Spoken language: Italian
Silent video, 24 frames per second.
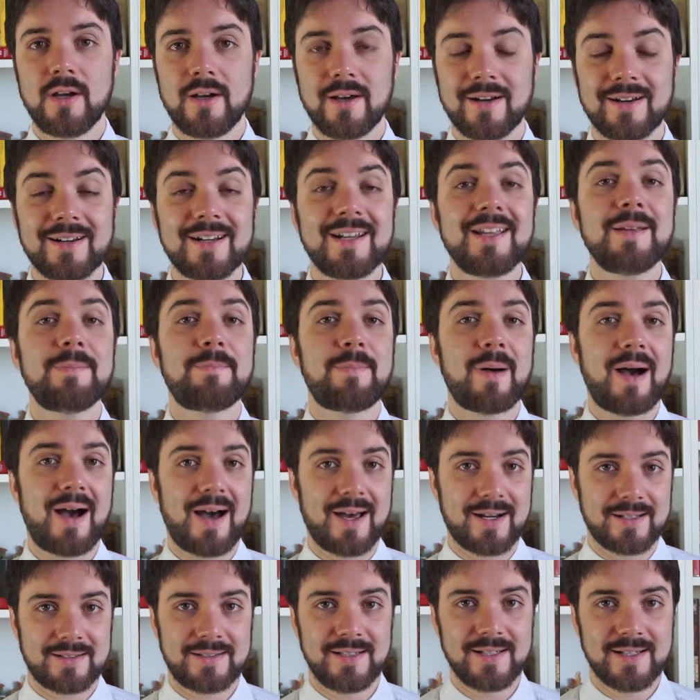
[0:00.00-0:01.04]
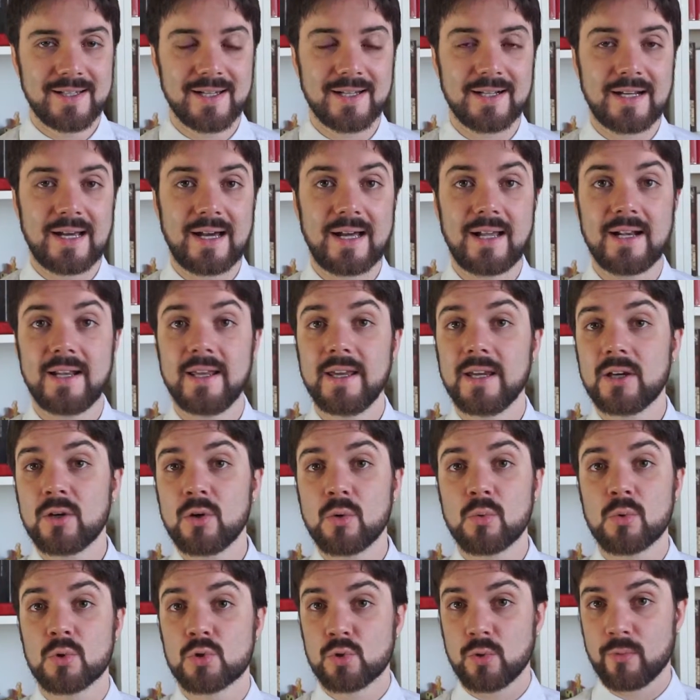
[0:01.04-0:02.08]
riparte il canale
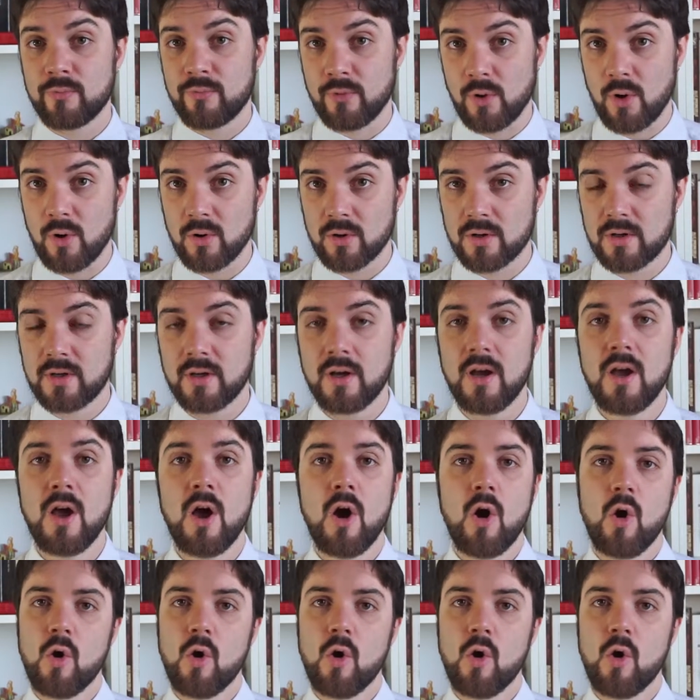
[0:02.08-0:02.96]
con questo vlog,